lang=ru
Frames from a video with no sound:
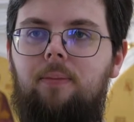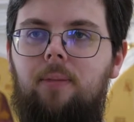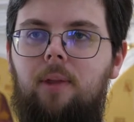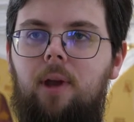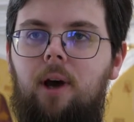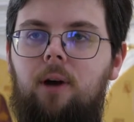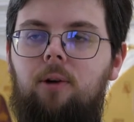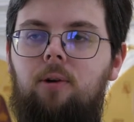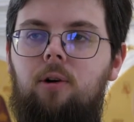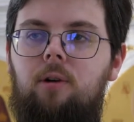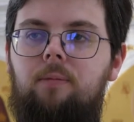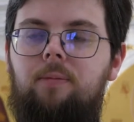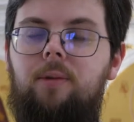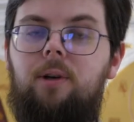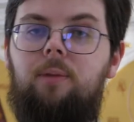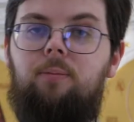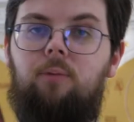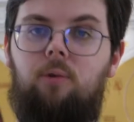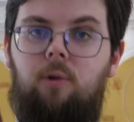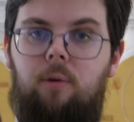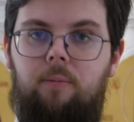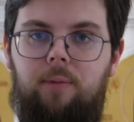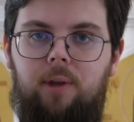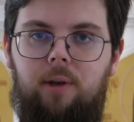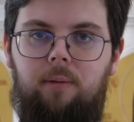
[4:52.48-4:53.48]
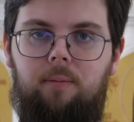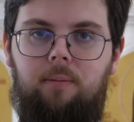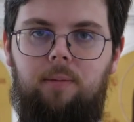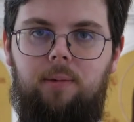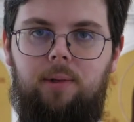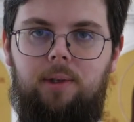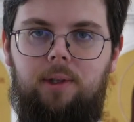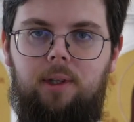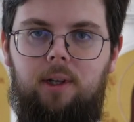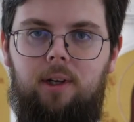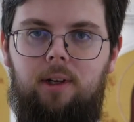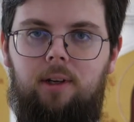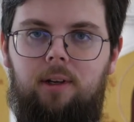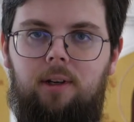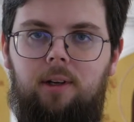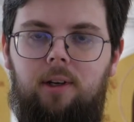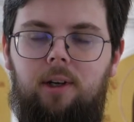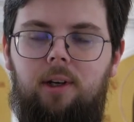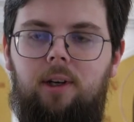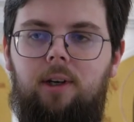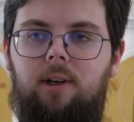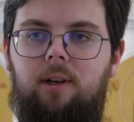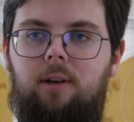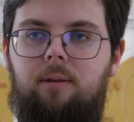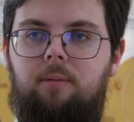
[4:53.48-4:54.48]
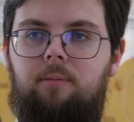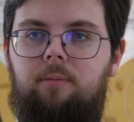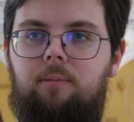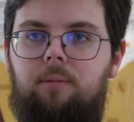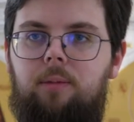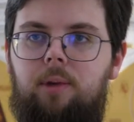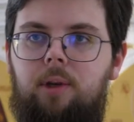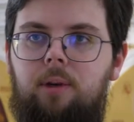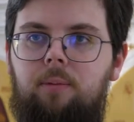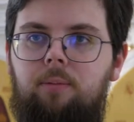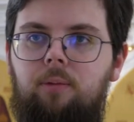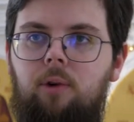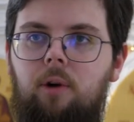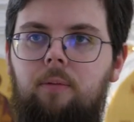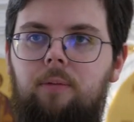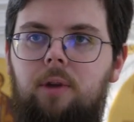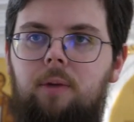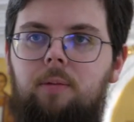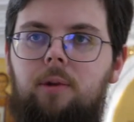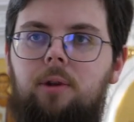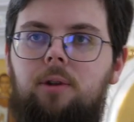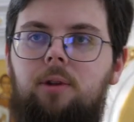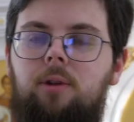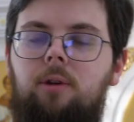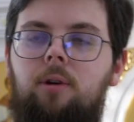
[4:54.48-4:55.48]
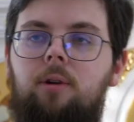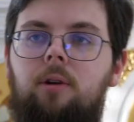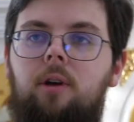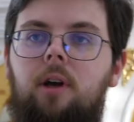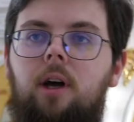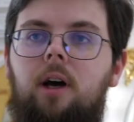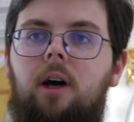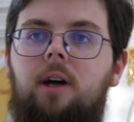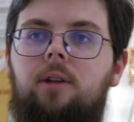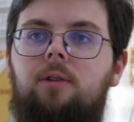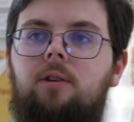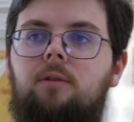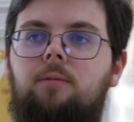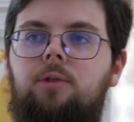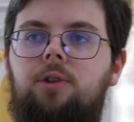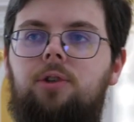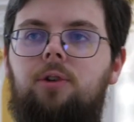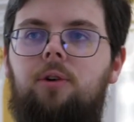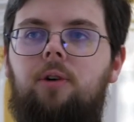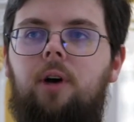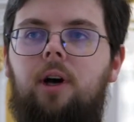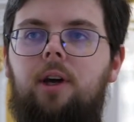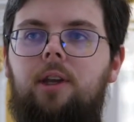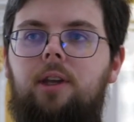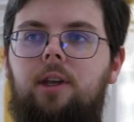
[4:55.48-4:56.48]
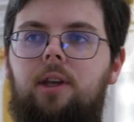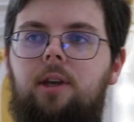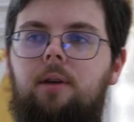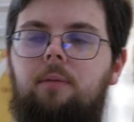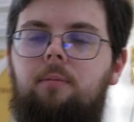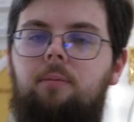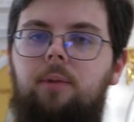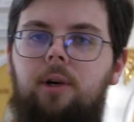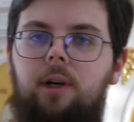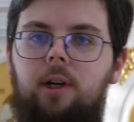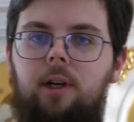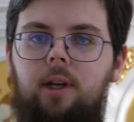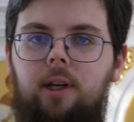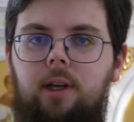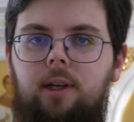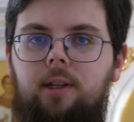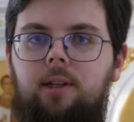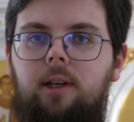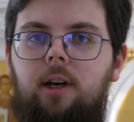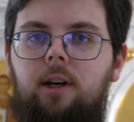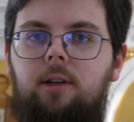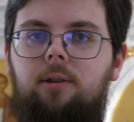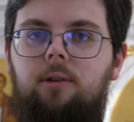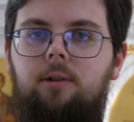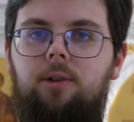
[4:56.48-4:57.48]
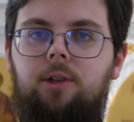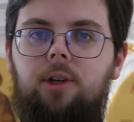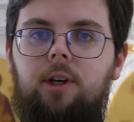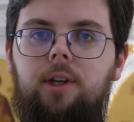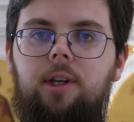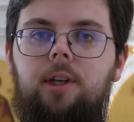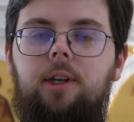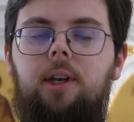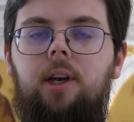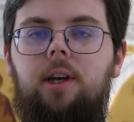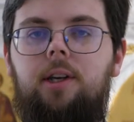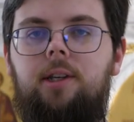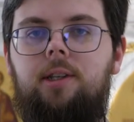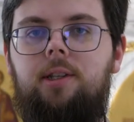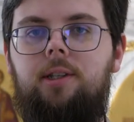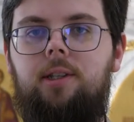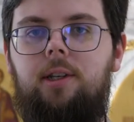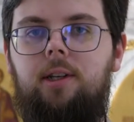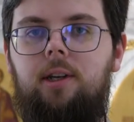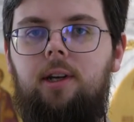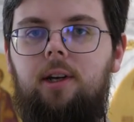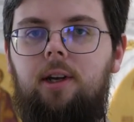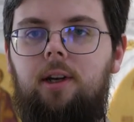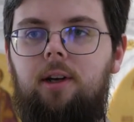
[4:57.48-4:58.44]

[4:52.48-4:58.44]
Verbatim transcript: о ком мы помним, да, Эм, и помним не только о том, что они были, да, то, что они есть,